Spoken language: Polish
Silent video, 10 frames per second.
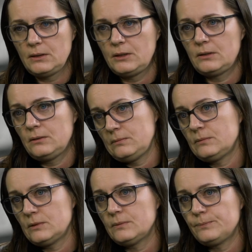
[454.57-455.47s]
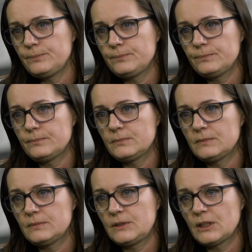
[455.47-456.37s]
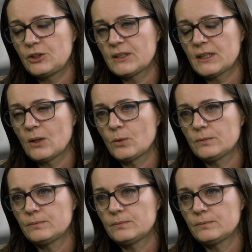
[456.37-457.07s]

i, i tak się stało.